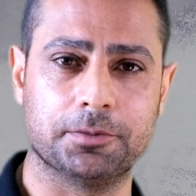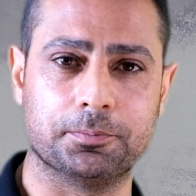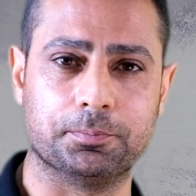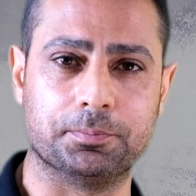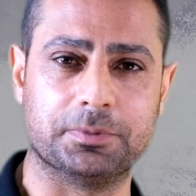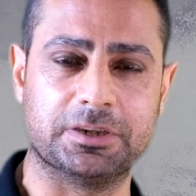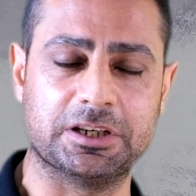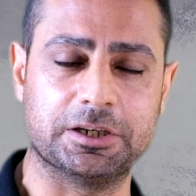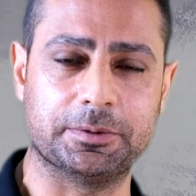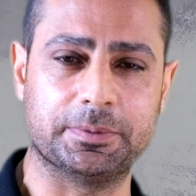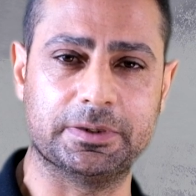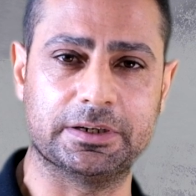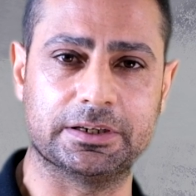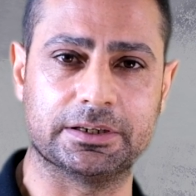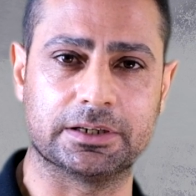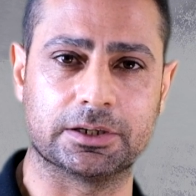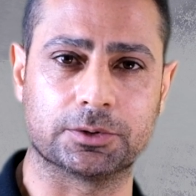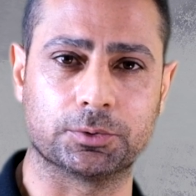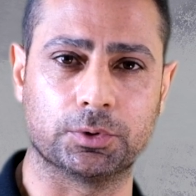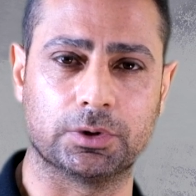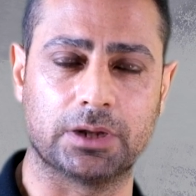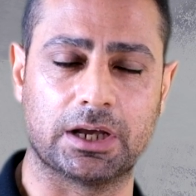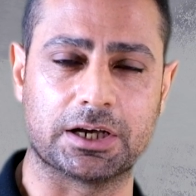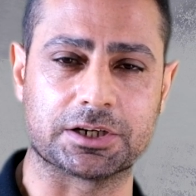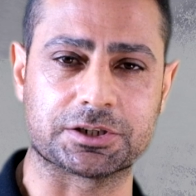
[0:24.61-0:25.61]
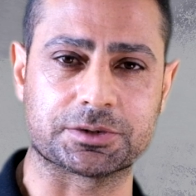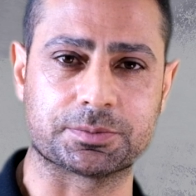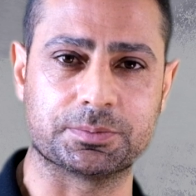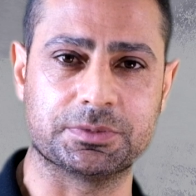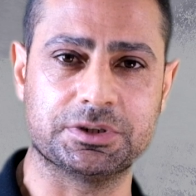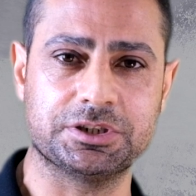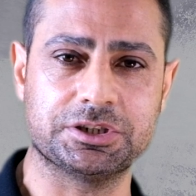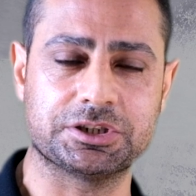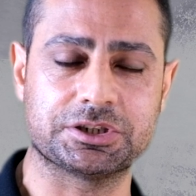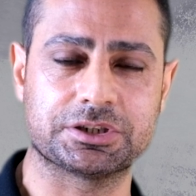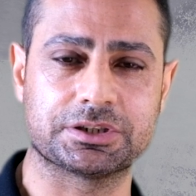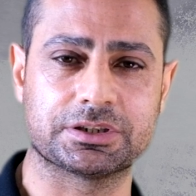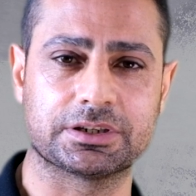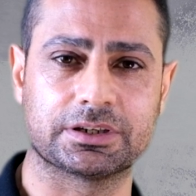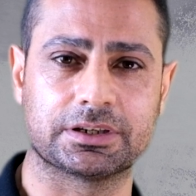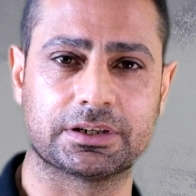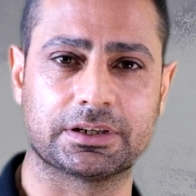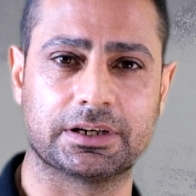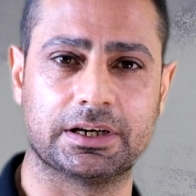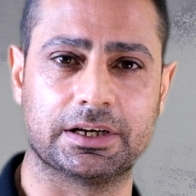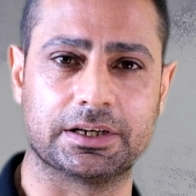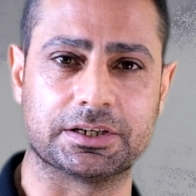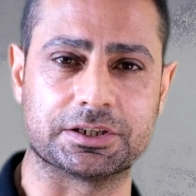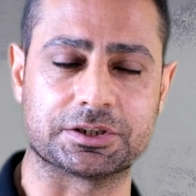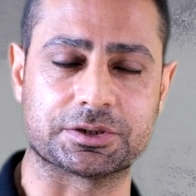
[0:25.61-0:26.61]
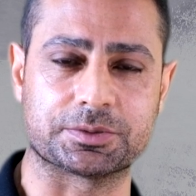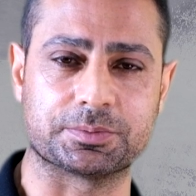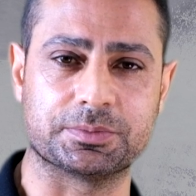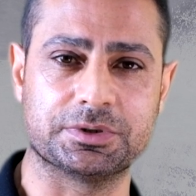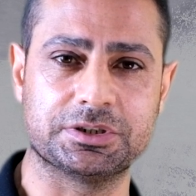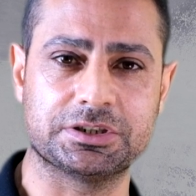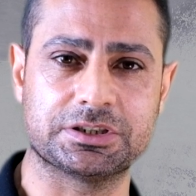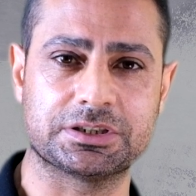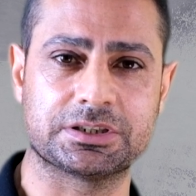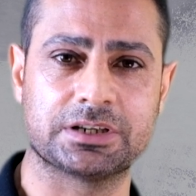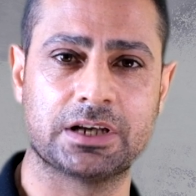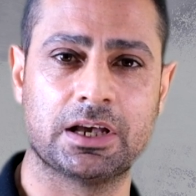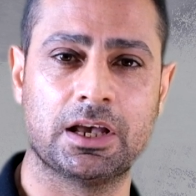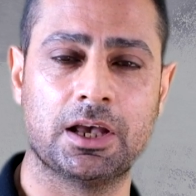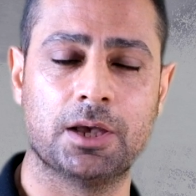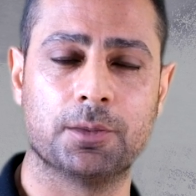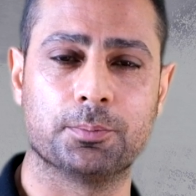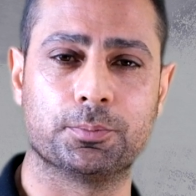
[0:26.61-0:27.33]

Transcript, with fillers: birbirine dolaşmış, karışmış,